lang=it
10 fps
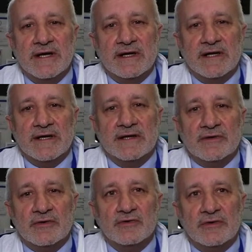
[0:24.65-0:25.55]
eh,
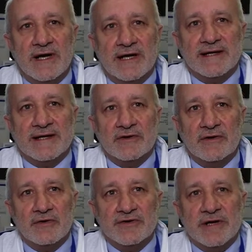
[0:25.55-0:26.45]
introdurre la
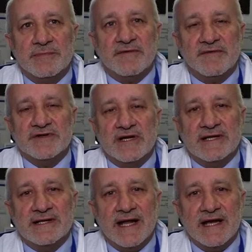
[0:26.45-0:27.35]
tecnologia per
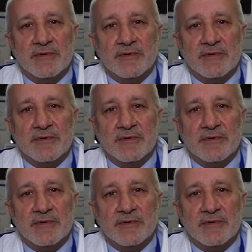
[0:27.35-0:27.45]
facilitare